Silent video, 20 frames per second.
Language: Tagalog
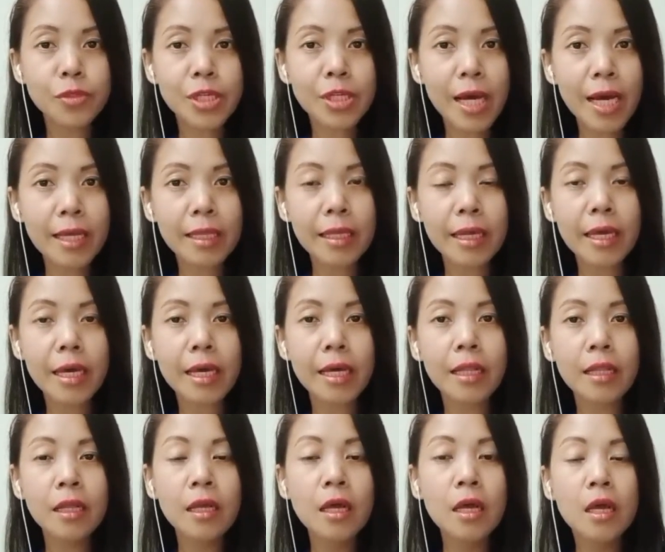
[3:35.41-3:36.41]

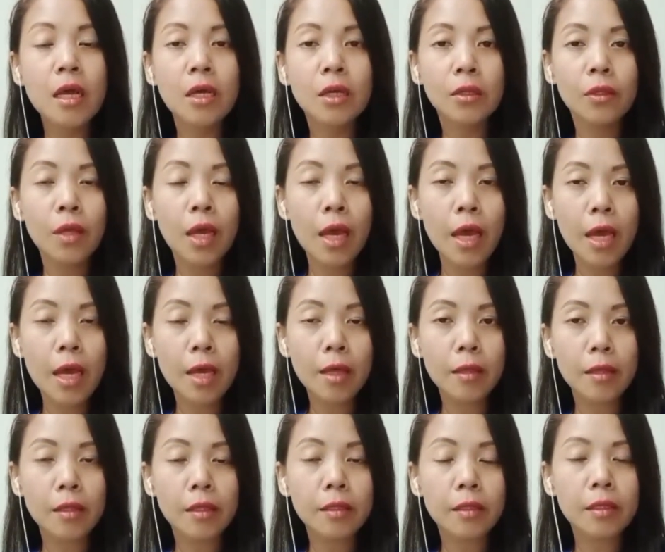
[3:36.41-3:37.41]
and keep it
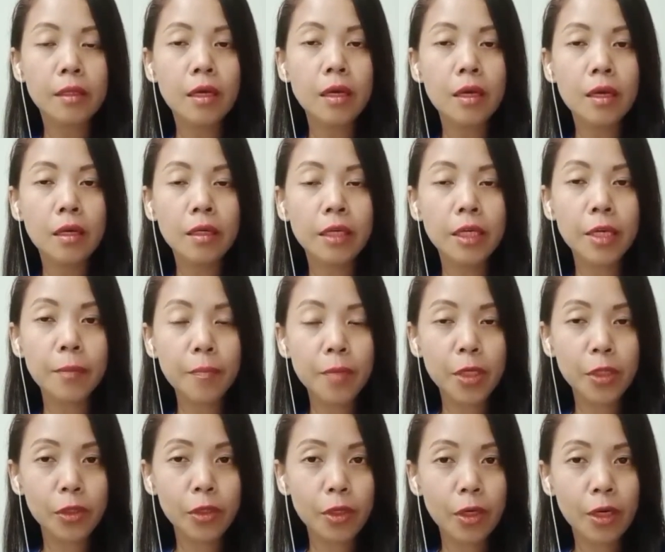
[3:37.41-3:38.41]
up.
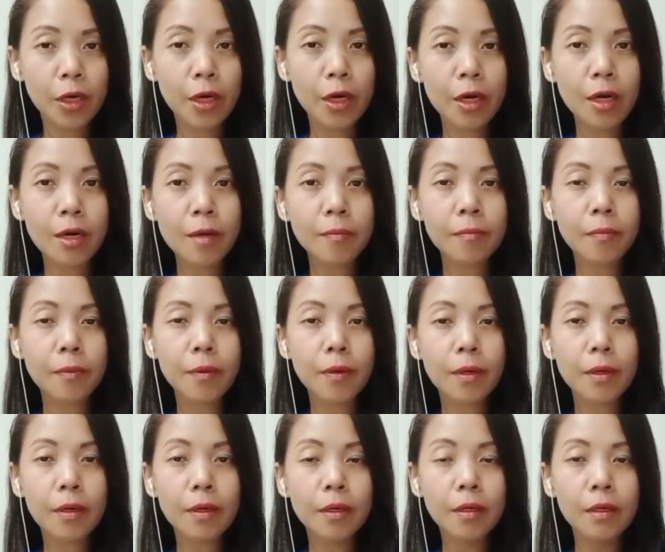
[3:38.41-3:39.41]

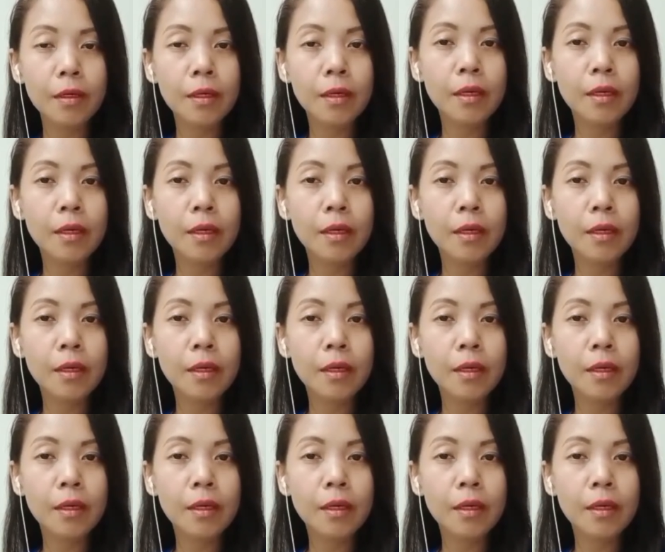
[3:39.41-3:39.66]
God bless.